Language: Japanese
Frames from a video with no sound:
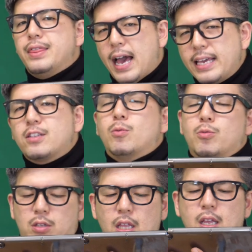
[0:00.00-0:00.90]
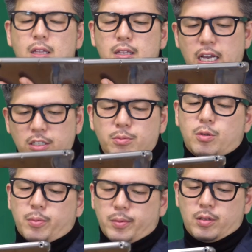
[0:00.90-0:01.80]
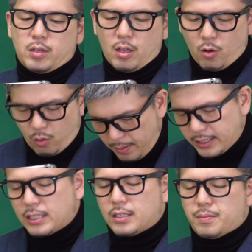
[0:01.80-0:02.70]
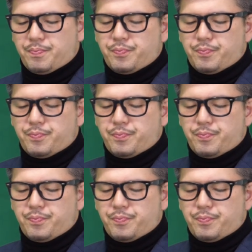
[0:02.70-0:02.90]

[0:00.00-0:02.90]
ないと思って大丈夫と思っております。